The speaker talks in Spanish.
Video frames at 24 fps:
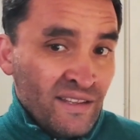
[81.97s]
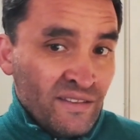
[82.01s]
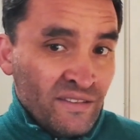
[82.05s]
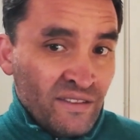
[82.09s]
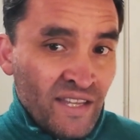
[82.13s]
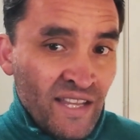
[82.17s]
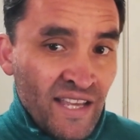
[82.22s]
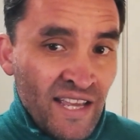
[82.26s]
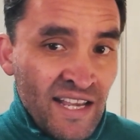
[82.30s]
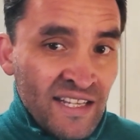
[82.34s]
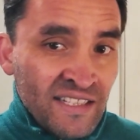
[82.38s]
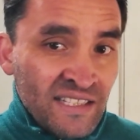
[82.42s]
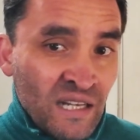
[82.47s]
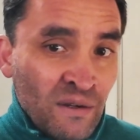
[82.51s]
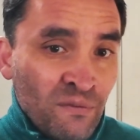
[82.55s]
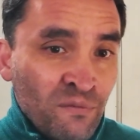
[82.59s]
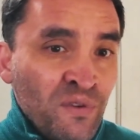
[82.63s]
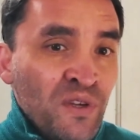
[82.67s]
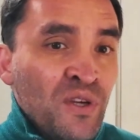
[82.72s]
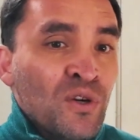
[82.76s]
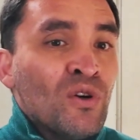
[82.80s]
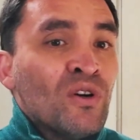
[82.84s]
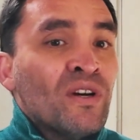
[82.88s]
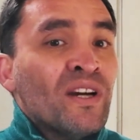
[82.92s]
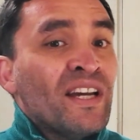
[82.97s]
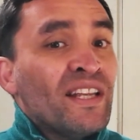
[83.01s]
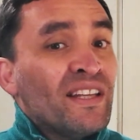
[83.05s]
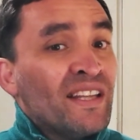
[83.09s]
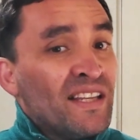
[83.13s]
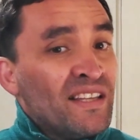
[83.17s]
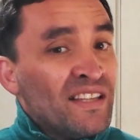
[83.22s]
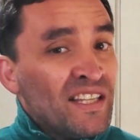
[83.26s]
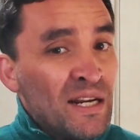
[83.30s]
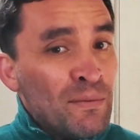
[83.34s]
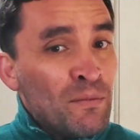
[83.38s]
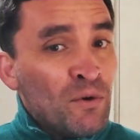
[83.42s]
de desafíos que
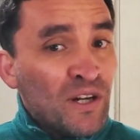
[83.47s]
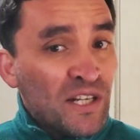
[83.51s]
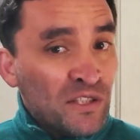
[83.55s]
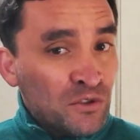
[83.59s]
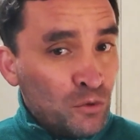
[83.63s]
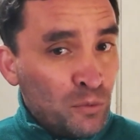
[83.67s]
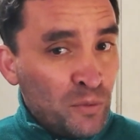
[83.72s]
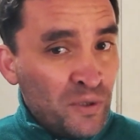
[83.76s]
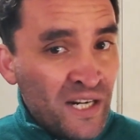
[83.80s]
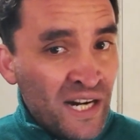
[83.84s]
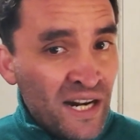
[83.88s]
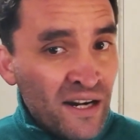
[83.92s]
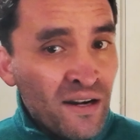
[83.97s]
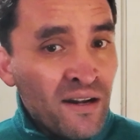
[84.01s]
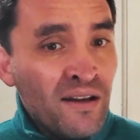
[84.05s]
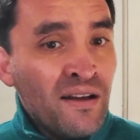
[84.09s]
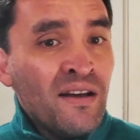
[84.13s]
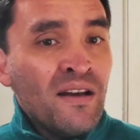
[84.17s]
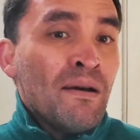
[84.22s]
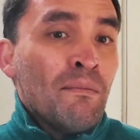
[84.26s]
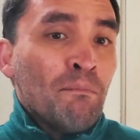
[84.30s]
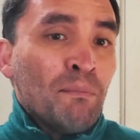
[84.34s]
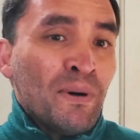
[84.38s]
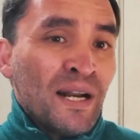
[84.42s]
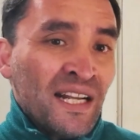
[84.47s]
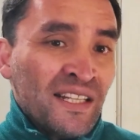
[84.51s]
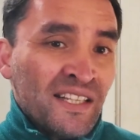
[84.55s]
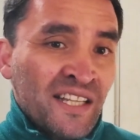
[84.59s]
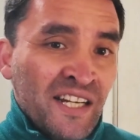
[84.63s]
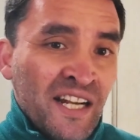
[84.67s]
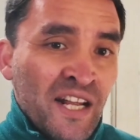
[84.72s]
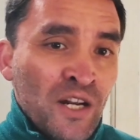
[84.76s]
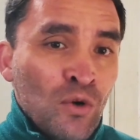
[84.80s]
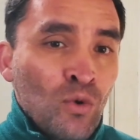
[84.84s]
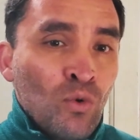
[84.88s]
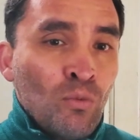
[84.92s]
tendremos que superar para
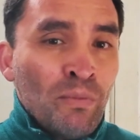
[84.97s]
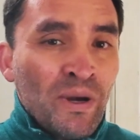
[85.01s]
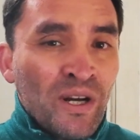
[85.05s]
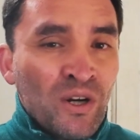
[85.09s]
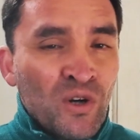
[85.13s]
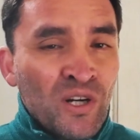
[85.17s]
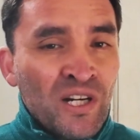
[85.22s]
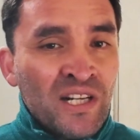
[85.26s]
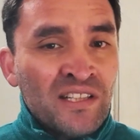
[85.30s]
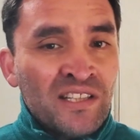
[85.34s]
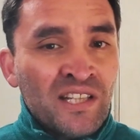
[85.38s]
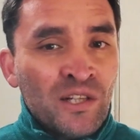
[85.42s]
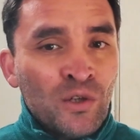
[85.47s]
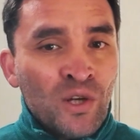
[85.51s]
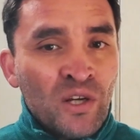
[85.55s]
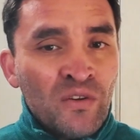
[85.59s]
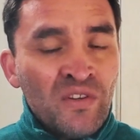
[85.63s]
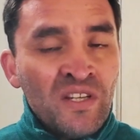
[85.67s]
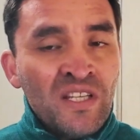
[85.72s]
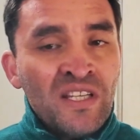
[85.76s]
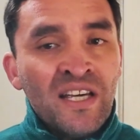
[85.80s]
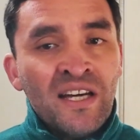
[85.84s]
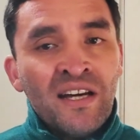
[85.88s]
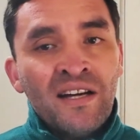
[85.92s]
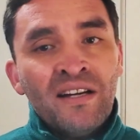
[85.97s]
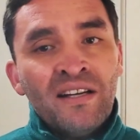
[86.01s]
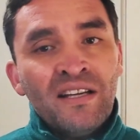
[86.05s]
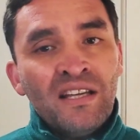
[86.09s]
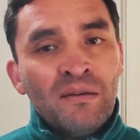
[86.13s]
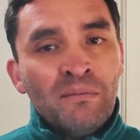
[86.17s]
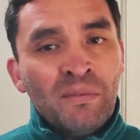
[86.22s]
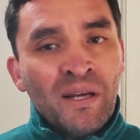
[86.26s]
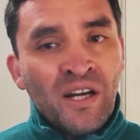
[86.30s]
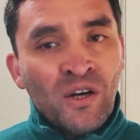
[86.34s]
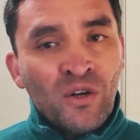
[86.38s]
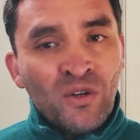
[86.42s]
tener un mejor estilo de vida
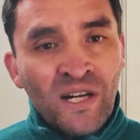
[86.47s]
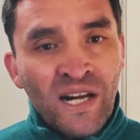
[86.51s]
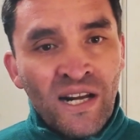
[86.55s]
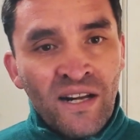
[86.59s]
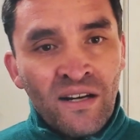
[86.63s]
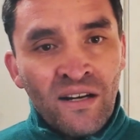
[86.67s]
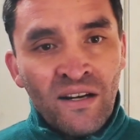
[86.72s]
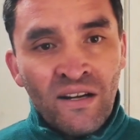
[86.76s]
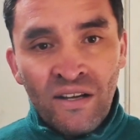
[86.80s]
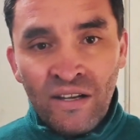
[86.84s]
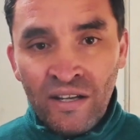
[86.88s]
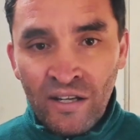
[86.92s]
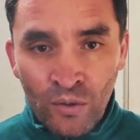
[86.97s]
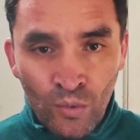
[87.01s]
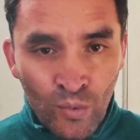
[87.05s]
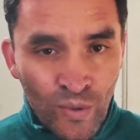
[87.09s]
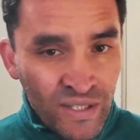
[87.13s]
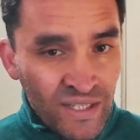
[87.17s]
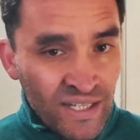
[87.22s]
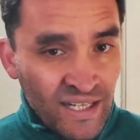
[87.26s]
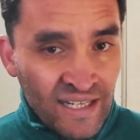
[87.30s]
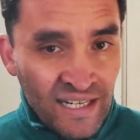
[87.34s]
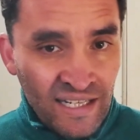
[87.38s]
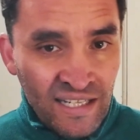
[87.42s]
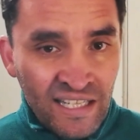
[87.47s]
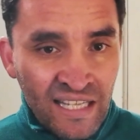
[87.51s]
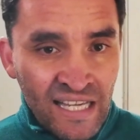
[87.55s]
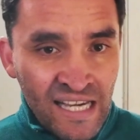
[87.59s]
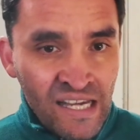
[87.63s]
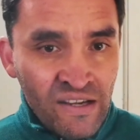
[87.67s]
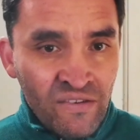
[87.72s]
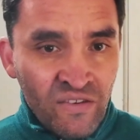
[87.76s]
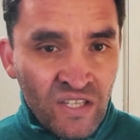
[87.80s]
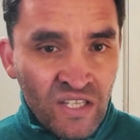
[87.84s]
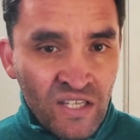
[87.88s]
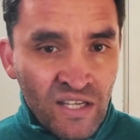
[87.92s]
y mejorar nuestra calidad
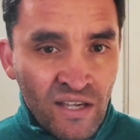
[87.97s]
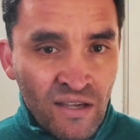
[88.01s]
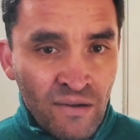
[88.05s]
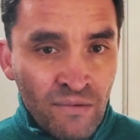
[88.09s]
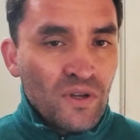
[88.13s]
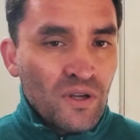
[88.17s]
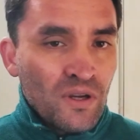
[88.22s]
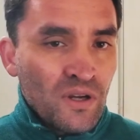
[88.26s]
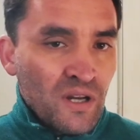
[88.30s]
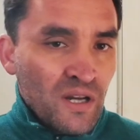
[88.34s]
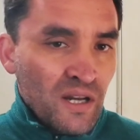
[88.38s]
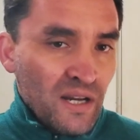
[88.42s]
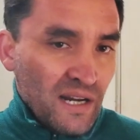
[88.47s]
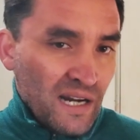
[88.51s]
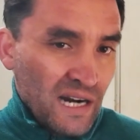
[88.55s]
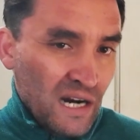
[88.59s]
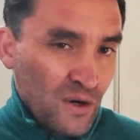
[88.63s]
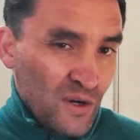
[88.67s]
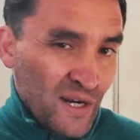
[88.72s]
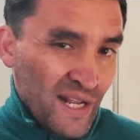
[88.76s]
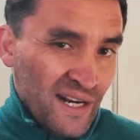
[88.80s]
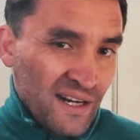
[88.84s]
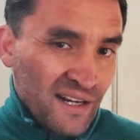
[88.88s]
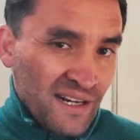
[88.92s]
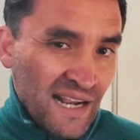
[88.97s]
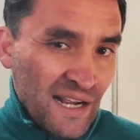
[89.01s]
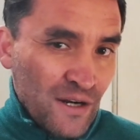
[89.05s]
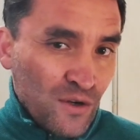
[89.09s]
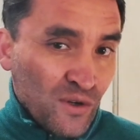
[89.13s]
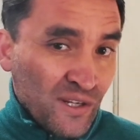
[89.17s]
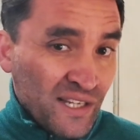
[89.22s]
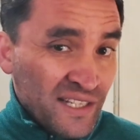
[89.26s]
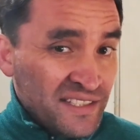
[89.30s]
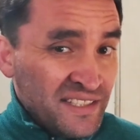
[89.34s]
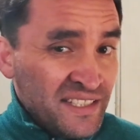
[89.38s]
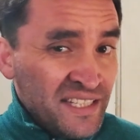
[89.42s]
de vida. Ahora es
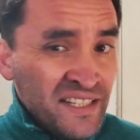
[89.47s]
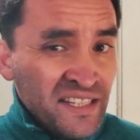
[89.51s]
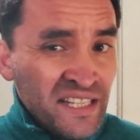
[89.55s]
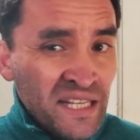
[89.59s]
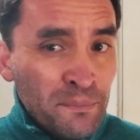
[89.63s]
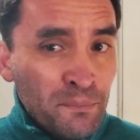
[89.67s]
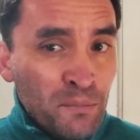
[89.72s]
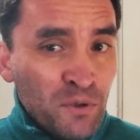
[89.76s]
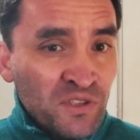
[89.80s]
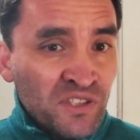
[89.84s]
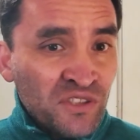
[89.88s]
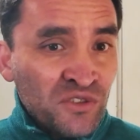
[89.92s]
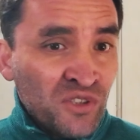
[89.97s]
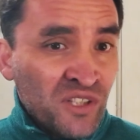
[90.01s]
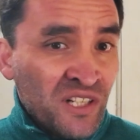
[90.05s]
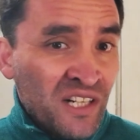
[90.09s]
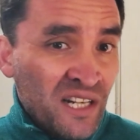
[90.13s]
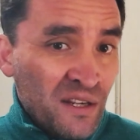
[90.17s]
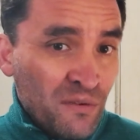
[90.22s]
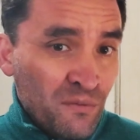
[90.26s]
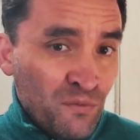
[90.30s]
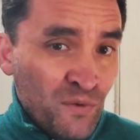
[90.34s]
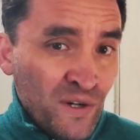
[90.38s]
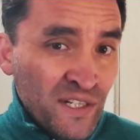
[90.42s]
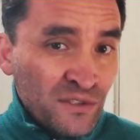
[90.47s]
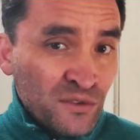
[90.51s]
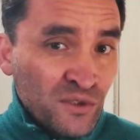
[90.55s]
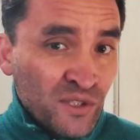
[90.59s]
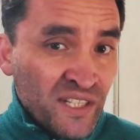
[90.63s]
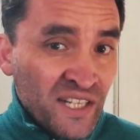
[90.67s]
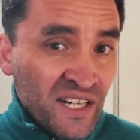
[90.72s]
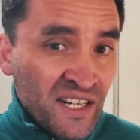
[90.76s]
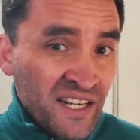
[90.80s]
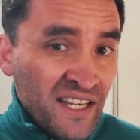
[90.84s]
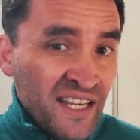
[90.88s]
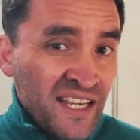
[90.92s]
claro que sin disposición al esfuerzo
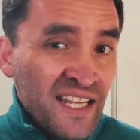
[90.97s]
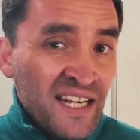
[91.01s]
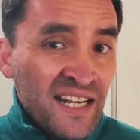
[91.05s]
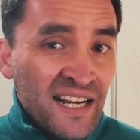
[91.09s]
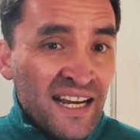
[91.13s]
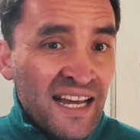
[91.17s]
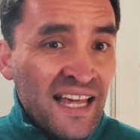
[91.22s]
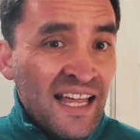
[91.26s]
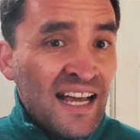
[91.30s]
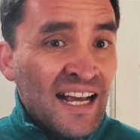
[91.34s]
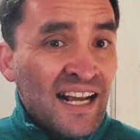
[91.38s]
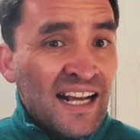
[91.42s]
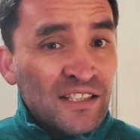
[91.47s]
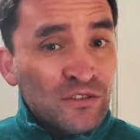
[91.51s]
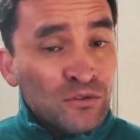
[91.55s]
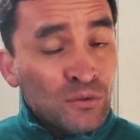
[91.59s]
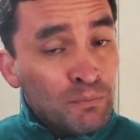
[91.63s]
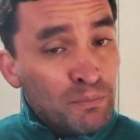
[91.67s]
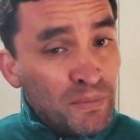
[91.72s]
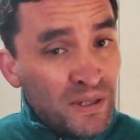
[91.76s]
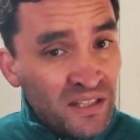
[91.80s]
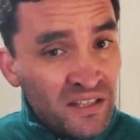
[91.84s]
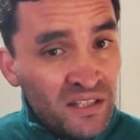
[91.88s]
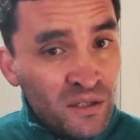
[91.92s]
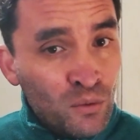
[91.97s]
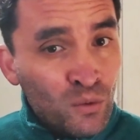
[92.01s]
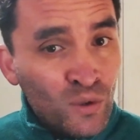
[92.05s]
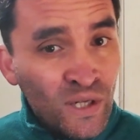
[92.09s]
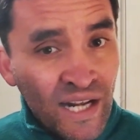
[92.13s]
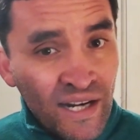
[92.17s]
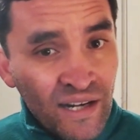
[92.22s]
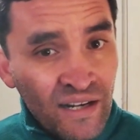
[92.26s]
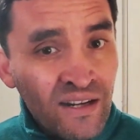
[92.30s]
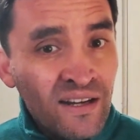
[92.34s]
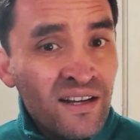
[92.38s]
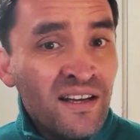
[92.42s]
que requiere cada caso en
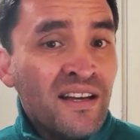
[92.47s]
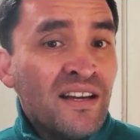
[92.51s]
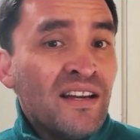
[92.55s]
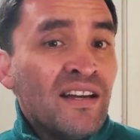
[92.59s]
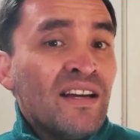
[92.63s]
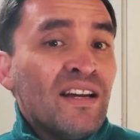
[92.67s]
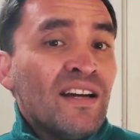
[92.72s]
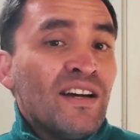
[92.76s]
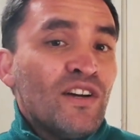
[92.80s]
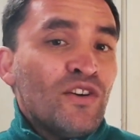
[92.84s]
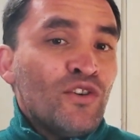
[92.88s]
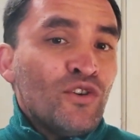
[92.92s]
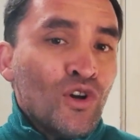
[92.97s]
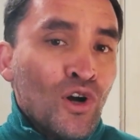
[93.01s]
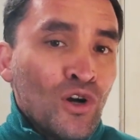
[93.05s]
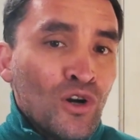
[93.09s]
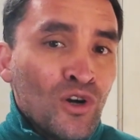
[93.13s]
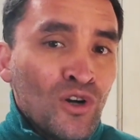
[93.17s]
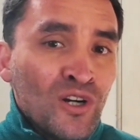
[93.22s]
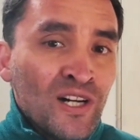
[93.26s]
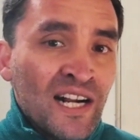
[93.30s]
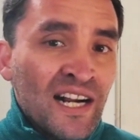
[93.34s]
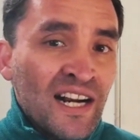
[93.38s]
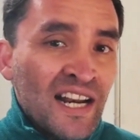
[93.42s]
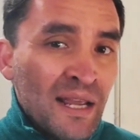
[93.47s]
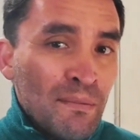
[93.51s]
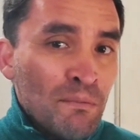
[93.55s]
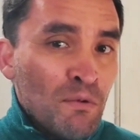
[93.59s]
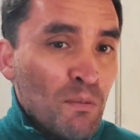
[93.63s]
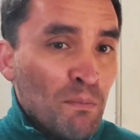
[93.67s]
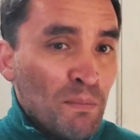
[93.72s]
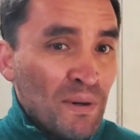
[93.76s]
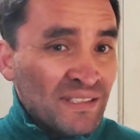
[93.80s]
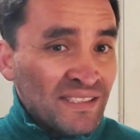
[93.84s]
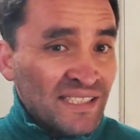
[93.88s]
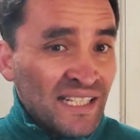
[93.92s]
particular, no
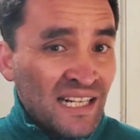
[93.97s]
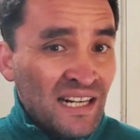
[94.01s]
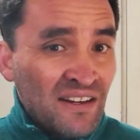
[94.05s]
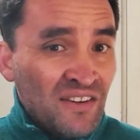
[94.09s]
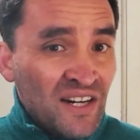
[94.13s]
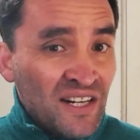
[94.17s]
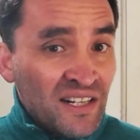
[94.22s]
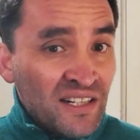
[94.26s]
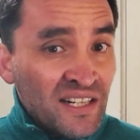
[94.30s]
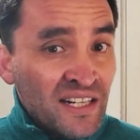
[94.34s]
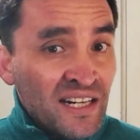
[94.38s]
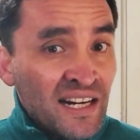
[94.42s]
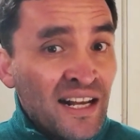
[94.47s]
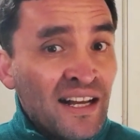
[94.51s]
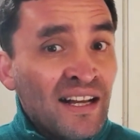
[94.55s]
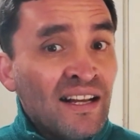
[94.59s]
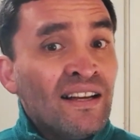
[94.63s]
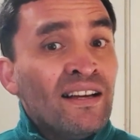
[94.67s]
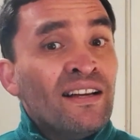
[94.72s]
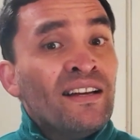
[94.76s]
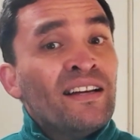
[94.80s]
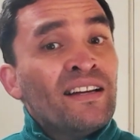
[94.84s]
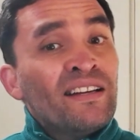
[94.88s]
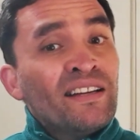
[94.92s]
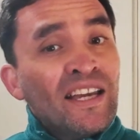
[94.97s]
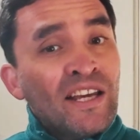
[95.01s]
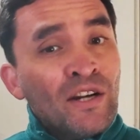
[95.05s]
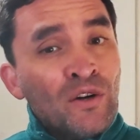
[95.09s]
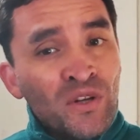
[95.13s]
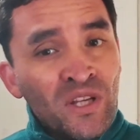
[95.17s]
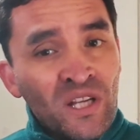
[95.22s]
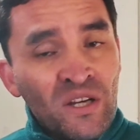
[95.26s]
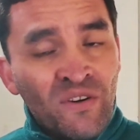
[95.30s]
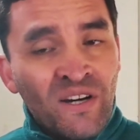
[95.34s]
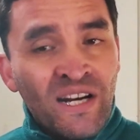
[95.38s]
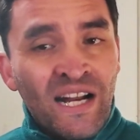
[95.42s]
lograremos pasar la barrera que
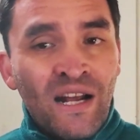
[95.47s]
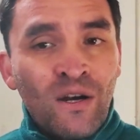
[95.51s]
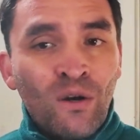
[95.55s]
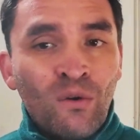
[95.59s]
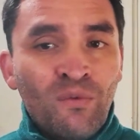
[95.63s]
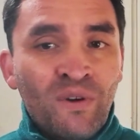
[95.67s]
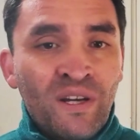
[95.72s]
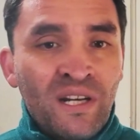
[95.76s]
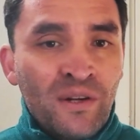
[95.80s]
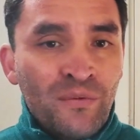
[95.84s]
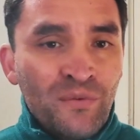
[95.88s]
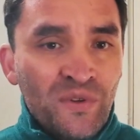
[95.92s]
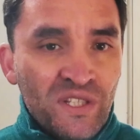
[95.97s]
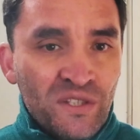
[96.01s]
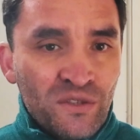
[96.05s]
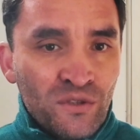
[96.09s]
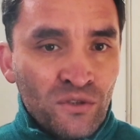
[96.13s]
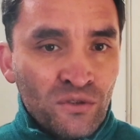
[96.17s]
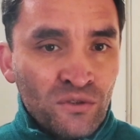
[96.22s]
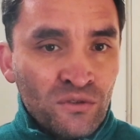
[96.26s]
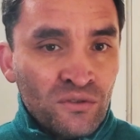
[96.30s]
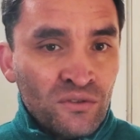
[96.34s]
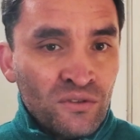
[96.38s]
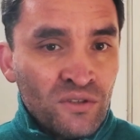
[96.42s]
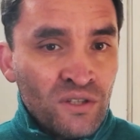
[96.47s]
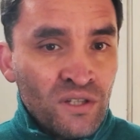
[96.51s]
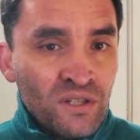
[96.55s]
nos llevará a los beneficios.